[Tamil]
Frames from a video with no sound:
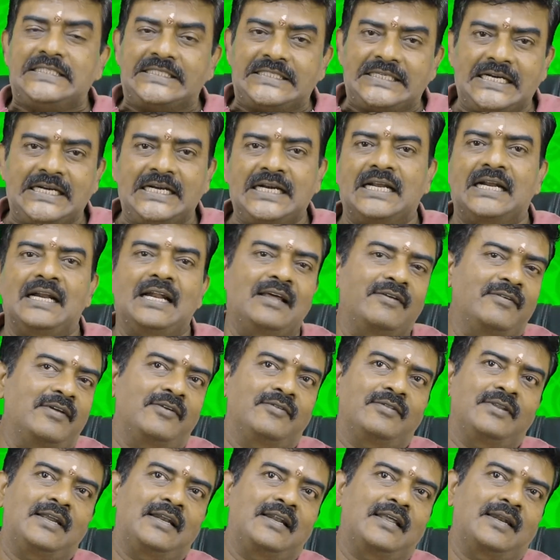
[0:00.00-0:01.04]
ஜென்ரலாகவே
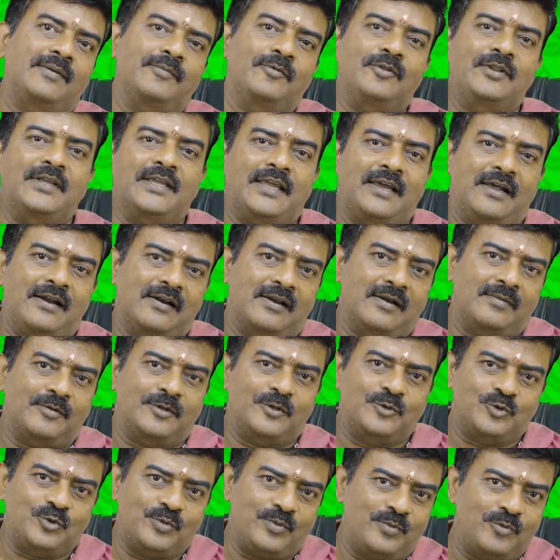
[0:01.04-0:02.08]
வந்து எல்லாருமே வந்து கேலண்டரை
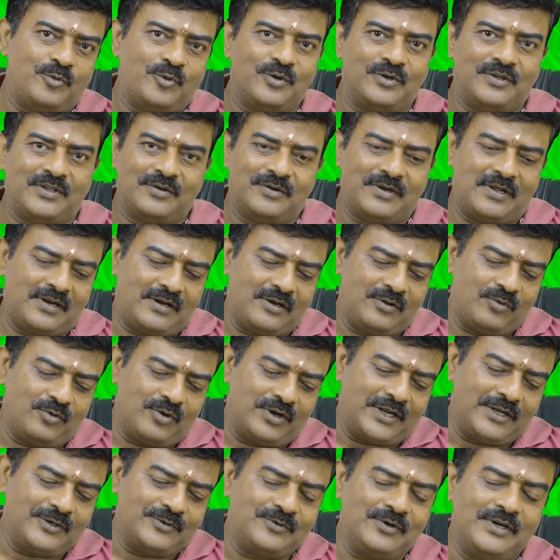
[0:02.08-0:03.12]
பார்த்து சுப முகூர்த்த நாள்
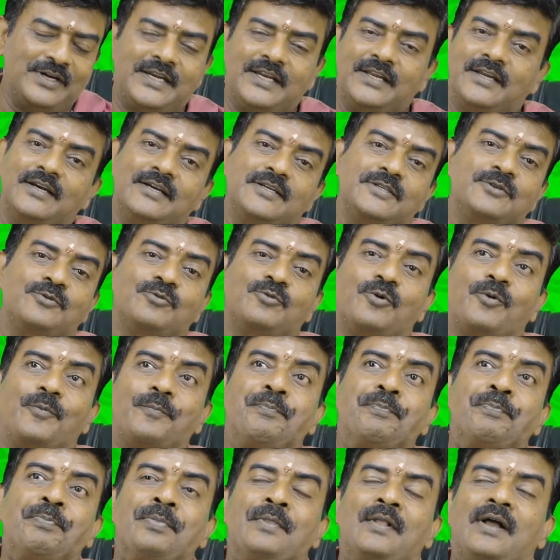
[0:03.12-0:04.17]
ஓகேன்னு சொல்லி டிக் அடிச்சிருவோம்
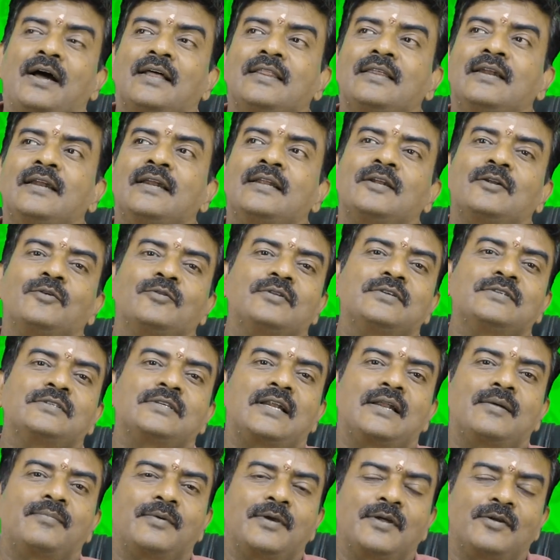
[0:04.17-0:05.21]
அதே நேரத்தில் வந்து
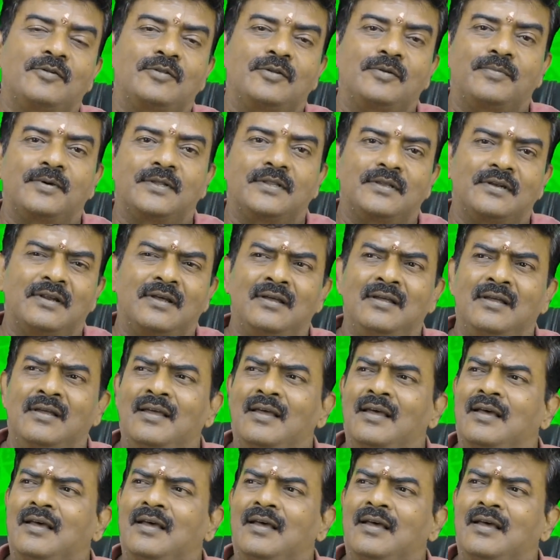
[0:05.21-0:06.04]
சில பேர் வந்து பார்த்திங்கன்னா